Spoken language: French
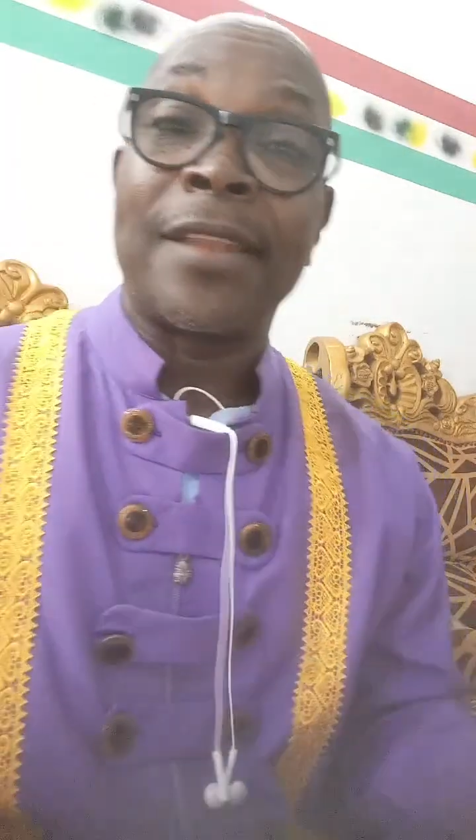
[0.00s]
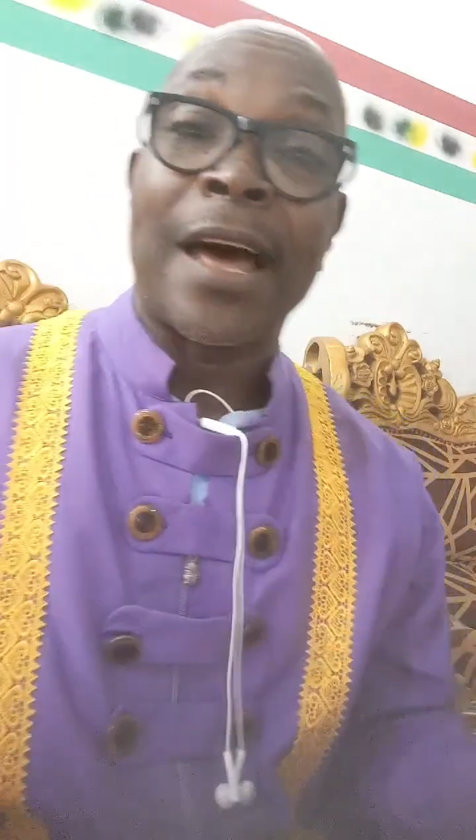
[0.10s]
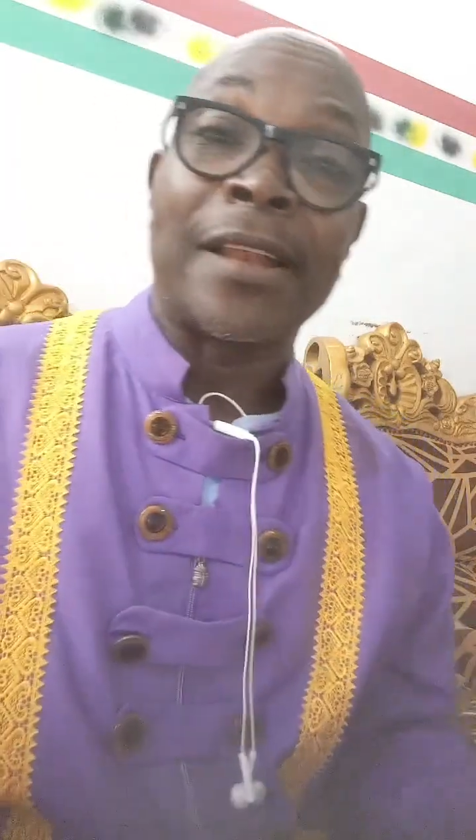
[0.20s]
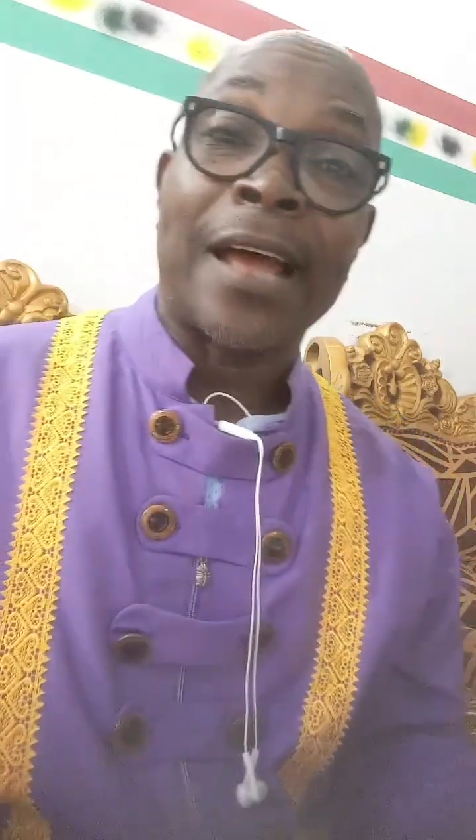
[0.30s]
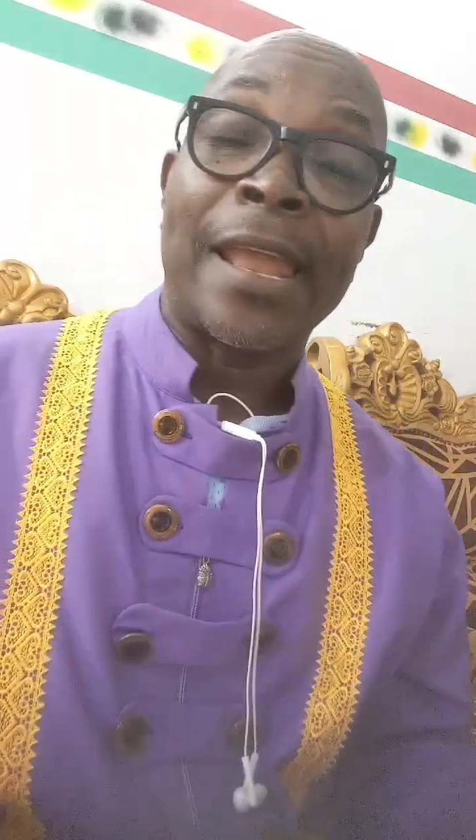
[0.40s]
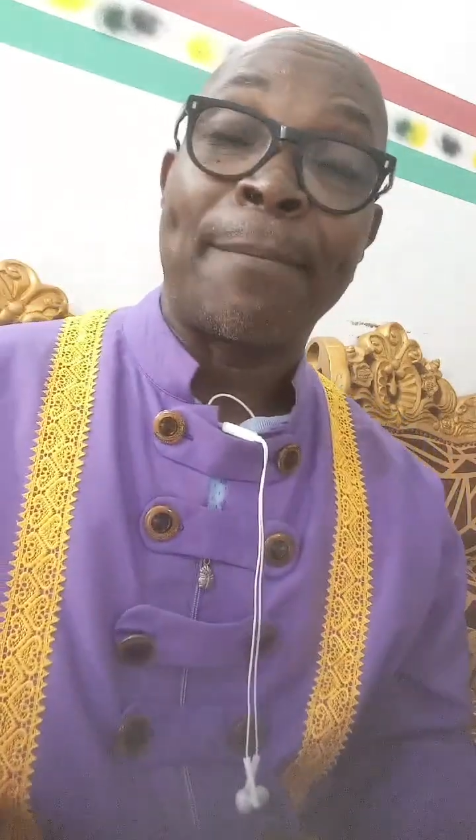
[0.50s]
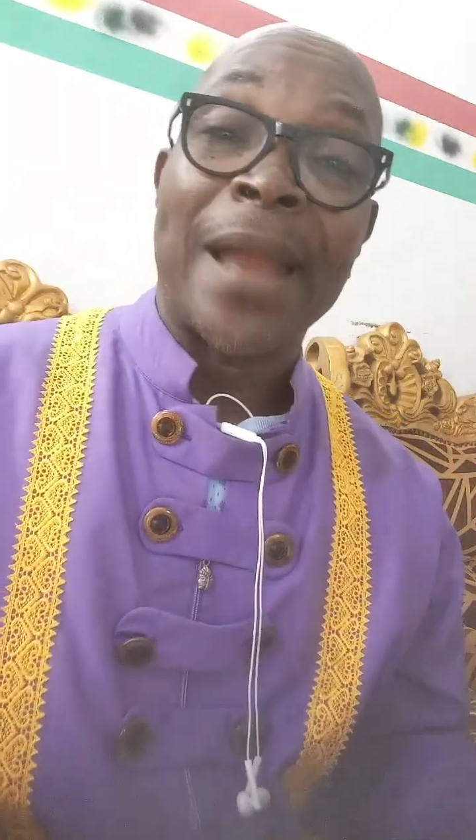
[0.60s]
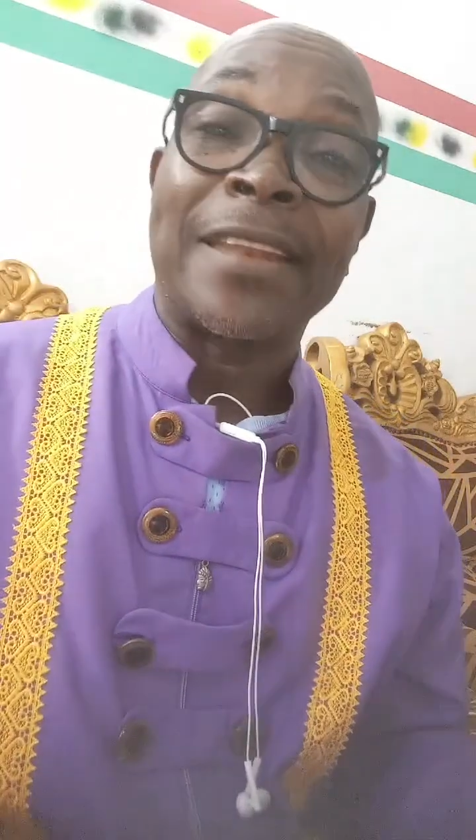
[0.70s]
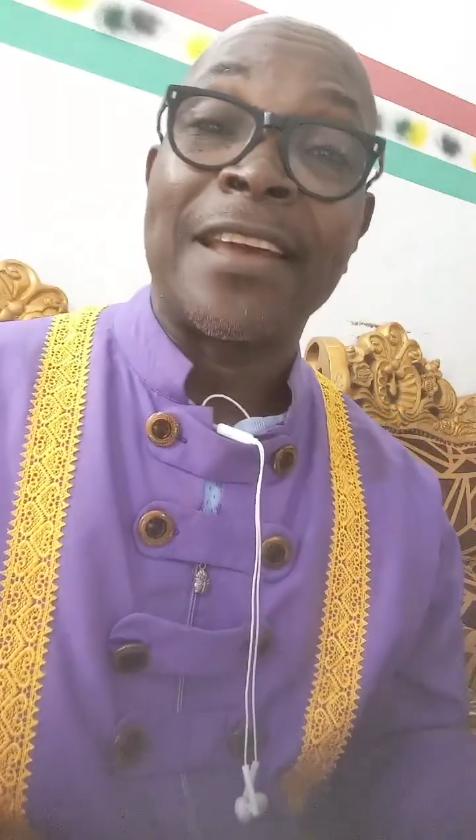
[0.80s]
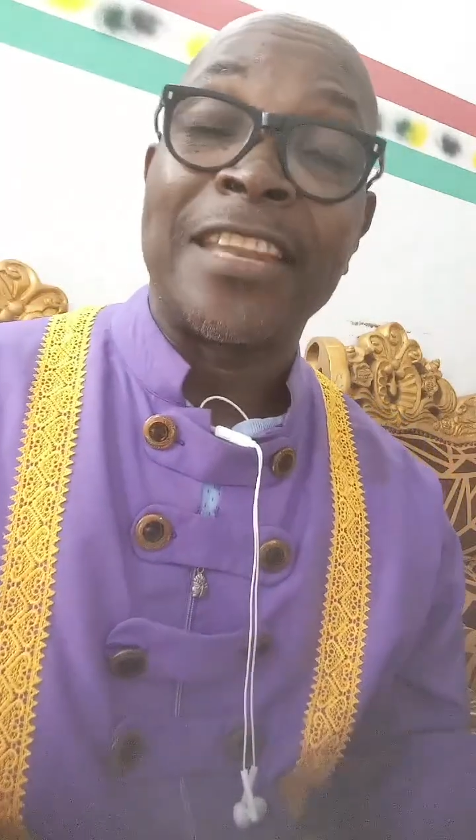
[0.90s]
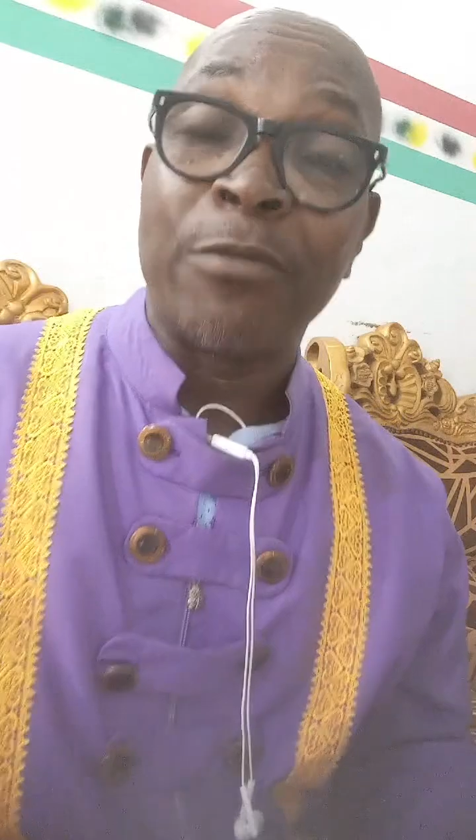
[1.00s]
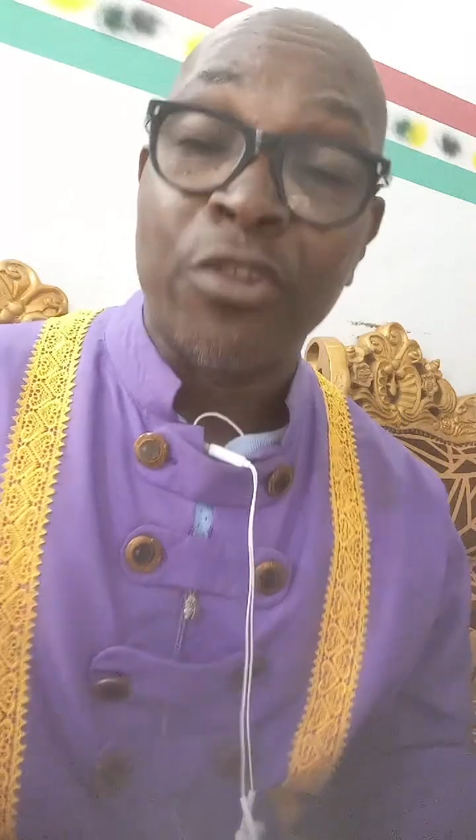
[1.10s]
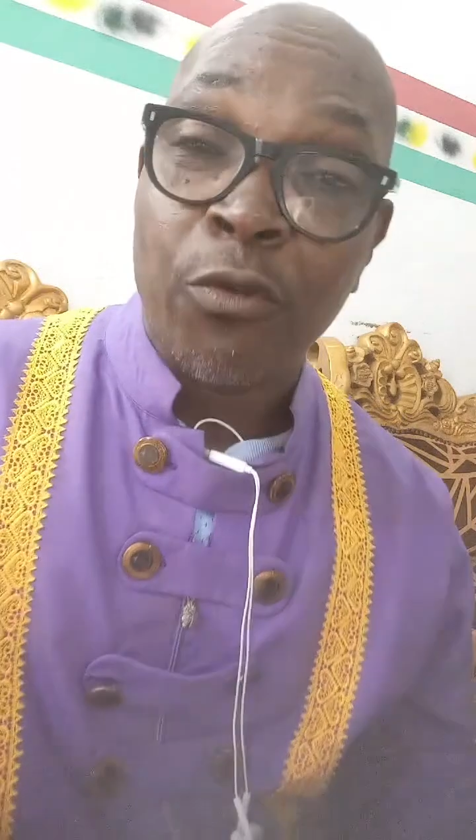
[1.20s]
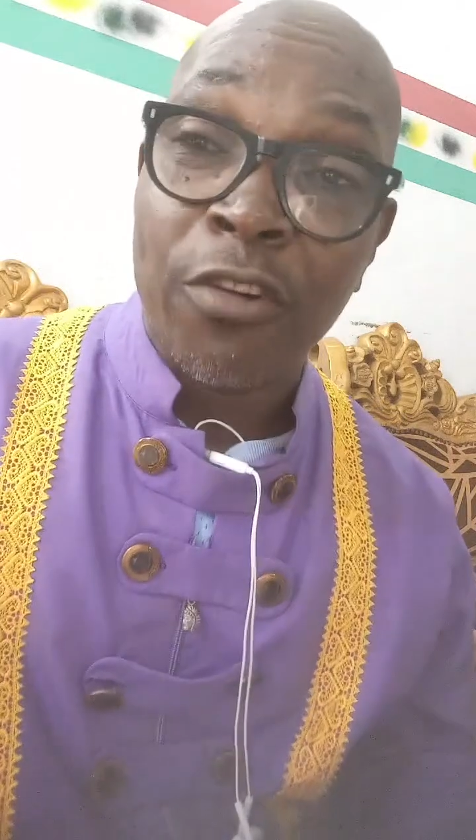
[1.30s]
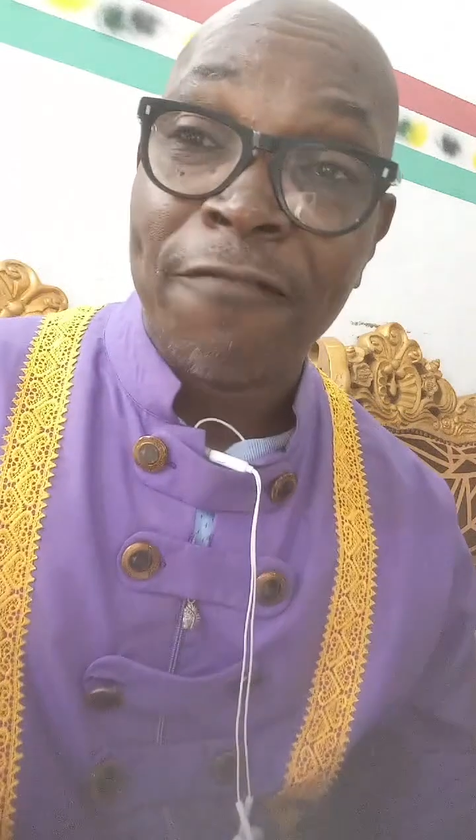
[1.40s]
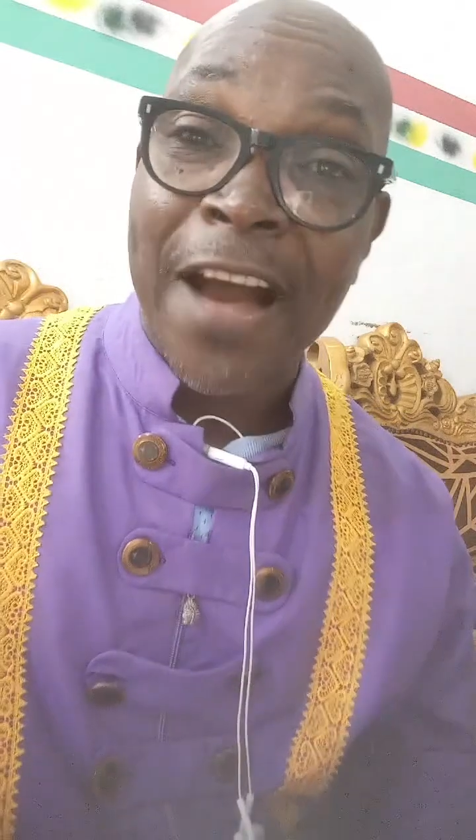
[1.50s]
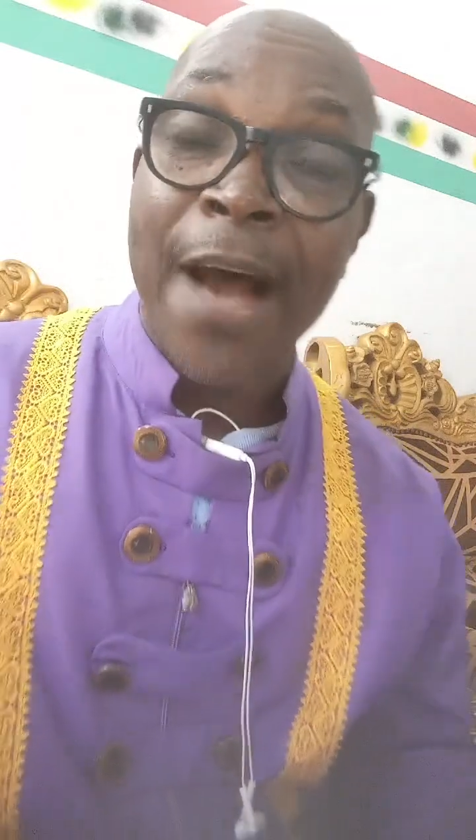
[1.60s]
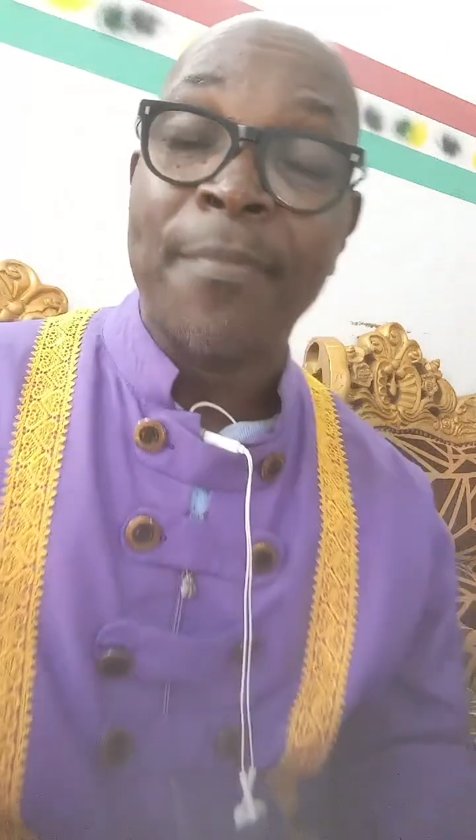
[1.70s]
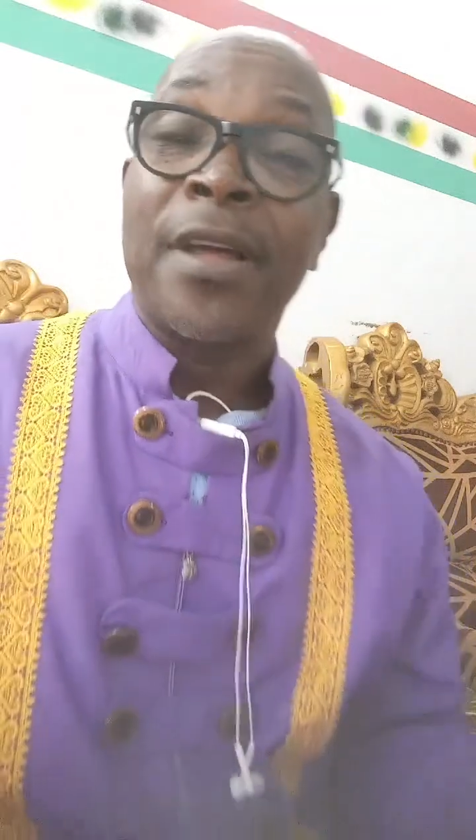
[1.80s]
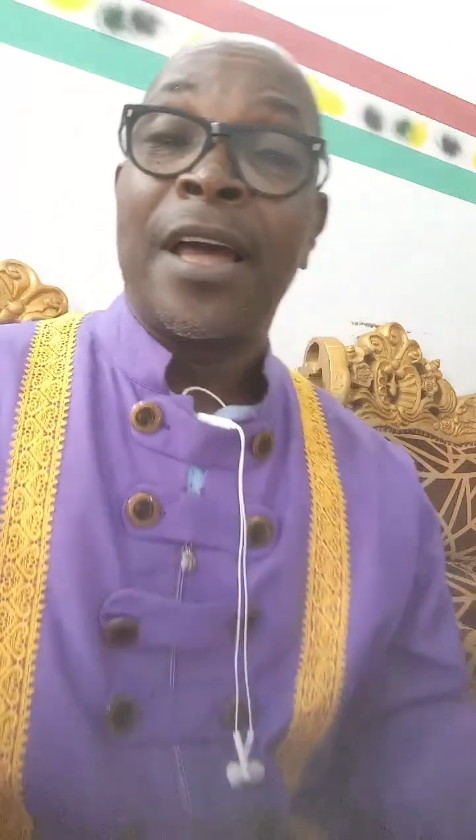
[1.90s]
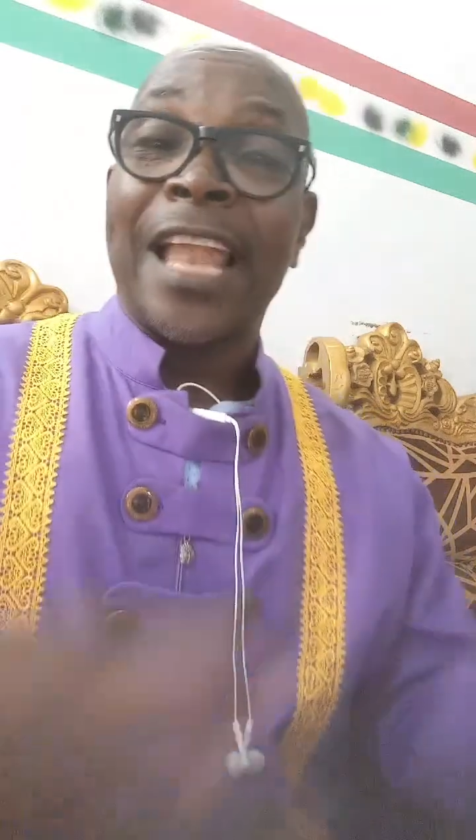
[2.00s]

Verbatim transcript: dans, dans les parties intimes de votre femme,